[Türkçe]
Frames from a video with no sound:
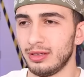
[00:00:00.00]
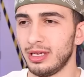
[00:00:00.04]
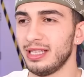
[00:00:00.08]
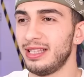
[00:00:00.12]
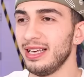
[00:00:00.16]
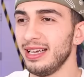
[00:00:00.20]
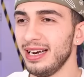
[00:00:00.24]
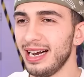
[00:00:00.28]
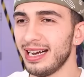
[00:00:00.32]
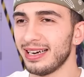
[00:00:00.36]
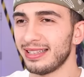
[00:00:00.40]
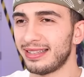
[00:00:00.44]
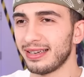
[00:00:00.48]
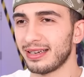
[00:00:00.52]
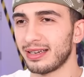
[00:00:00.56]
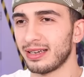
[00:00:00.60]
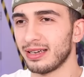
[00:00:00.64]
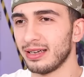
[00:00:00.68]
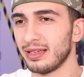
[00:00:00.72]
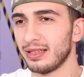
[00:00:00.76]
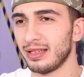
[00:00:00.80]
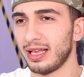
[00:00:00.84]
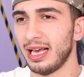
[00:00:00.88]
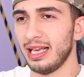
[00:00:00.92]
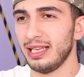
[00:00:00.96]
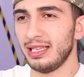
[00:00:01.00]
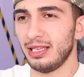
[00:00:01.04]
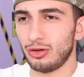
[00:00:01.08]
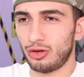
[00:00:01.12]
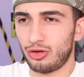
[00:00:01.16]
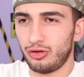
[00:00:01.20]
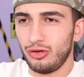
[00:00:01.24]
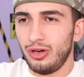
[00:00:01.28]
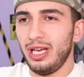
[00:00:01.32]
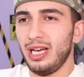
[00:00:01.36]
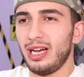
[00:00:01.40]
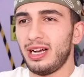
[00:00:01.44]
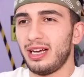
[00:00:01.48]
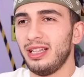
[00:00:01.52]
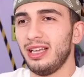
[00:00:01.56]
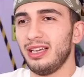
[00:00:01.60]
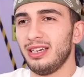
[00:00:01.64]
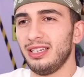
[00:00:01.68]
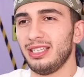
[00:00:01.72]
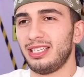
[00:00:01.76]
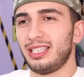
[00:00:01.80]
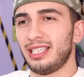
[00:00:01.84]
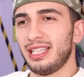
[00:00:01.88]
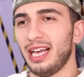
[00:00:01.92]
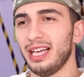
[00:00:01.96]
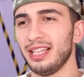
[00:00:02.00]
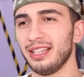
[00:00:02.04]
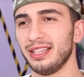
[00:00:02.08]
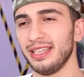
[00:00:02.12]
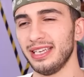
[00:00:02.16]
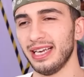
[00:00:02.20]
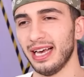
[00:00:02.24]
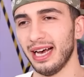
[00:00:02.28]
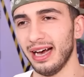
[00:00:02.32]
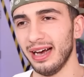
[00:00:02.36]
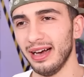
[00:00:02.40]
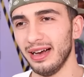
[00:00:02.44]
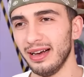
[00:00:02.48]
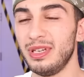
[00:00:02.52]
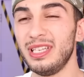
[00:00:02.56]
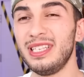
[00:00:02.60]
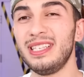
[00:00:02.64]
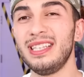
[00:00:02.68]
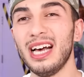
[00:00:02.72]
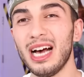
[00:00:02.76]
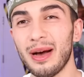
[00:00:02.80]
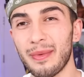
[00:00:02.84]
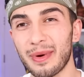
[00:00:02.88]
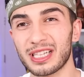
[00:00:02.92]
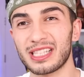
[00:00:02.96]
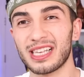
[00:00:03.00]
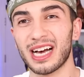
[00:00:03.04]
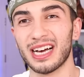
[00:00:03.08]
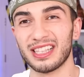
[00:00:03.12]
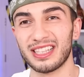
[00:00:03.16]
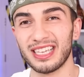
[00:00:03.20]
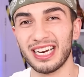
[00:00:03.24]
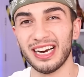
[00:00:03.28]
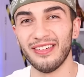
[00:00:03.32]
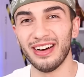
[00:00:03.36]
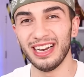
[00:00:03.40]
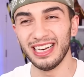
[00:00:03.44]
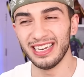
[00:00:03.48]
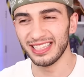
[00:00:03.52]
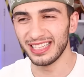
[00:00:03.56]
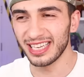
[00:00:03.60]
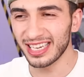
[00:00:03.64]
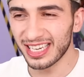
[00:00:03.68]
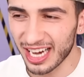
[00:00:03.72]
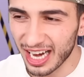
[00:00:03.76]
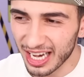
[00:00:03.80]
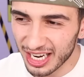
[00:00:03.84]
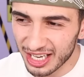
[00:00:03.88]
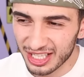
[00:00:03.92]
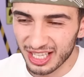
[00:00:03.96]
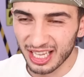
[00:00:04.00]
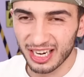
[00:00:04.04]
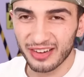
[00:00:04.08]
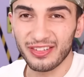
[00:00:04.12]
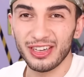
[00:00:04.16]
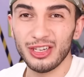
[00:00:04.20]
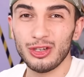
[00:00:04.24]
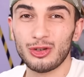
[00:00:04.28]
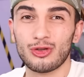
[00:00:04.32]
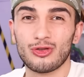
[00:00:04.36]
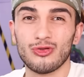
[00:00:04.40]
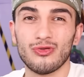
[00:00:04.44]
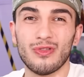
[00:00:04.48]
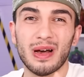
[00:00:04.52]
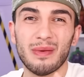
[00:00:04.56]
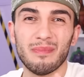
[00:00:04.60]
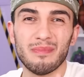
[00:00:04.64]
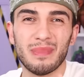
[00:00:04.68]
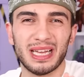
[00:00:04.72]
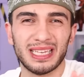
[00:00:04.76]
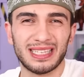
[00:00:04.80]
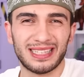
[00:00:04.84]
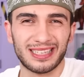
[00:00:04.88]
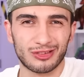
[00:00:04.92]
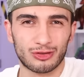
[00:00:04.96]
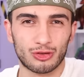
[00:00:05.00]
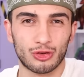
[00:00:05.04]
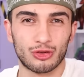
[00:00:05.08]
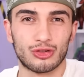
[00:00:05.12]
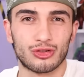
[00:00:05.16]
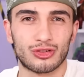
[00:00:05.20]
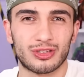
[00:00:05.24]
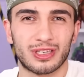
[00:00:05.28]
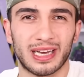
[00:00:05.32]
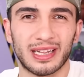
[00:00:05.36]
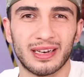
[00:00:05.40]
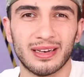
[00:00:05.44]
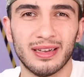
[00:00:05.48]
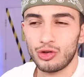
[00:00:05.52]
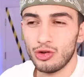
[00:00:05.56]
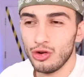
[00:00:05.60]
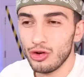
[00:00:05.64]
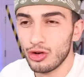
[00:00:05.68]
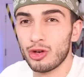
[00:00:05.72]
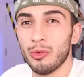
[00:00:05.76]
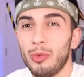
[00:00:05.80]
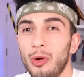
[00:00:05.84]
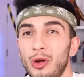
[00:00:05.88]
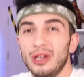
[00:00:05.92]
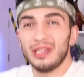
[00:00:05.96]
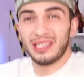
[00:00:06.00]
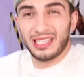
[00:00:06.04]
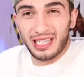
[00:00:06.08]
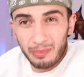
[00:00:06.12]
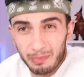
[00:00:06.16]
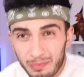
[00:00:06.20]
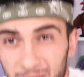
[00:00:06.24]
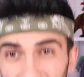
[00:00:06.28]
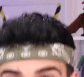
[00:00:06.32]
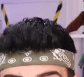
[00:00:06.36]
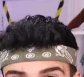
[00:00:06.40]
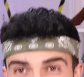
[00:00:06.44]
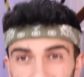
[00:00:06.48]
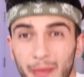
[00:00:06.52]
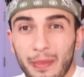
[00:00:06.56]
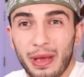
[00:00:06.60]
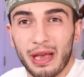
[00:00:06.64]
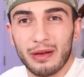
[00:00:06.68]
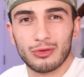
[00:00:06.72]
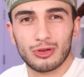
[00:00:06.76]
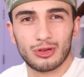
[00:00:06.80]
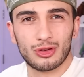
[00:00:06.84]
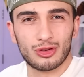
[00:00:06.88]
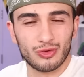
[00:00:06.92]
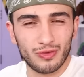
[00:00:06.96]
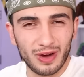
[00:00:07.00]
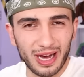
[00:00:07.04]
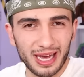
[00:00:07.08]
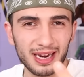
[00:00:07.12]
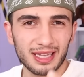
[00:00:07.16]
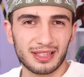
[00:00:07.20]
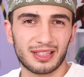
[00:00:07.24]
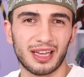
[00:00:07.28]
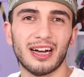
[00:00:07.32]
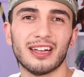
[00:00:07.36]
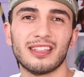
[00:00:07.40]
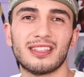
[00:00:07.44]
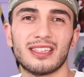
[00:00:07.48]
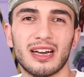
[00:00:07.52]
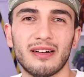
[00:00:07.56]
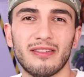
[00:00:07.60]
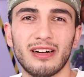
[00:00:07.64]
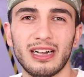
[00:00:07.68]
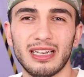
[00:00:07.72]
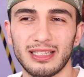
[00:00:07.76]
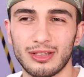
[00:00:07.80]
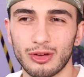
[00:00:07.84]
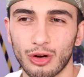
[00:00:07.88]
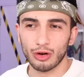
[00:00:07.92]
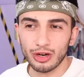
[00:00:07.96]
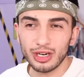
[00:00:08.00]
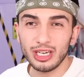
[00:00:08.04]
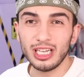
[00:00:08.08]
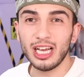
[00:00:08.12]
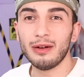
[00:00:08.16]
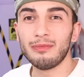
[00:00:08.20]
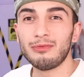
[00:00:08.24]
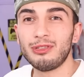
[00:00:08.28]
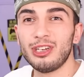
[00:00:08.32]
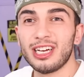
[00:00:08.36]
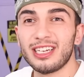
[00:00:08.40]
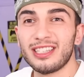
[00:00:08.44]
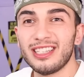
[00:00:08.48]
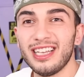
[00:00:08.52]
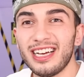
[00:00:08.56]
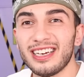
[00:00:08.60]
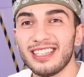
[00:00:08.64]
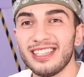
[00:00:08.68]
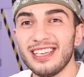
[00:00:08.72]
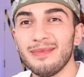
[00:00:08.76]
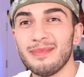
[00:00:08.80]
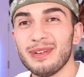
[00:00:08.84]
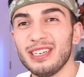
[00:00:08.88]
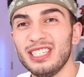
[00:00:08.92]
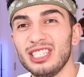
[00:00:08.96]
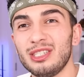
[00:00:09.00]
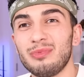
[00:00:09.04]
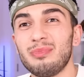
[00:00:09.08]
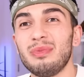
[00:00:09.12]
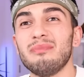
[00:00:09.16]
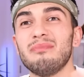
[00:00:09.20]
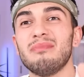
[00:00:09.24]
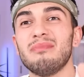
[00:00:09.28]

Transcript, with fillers: Yeter artık. Teyze şuraya kadar ıslandı ya. Biz de ama Tahtirevalli'de karşı tarafa hiç güvenmezdik çocukken. Çünkü böyle zıplatma mevzusu var ya Tahtirevalli'de. Onu yapacaklar diye ben hiç